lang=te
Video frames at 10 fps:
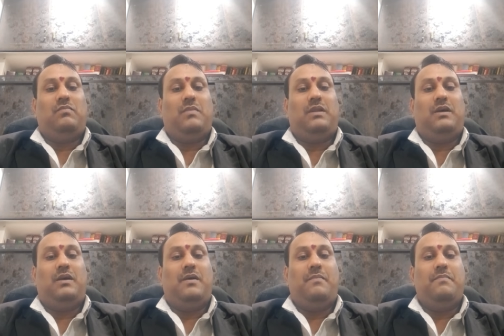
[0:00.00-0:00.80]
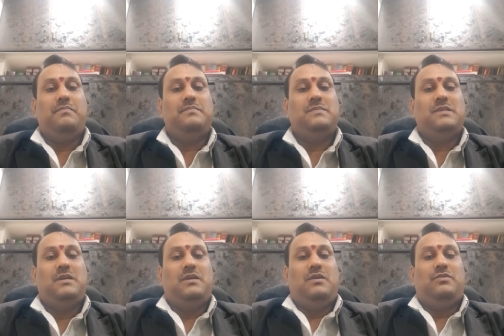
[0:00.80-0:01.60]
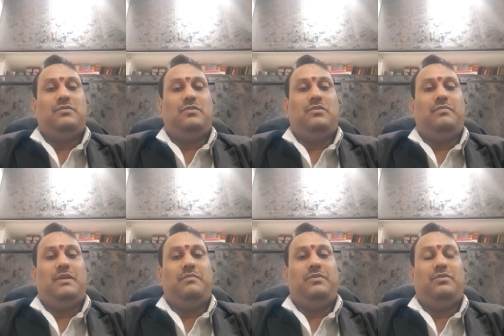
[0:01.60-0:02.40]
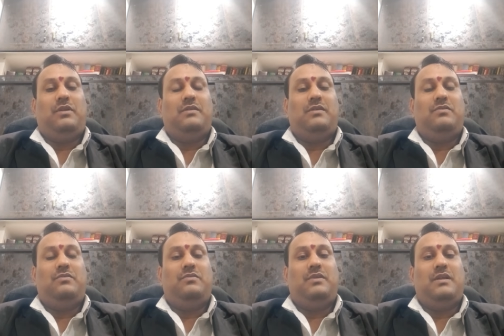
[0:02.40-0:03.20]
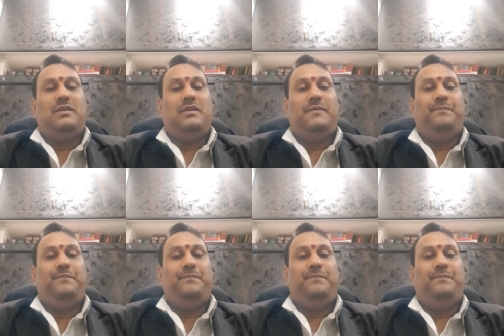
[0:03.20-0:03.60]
మన సో మన మిత్రులందరూ దానికి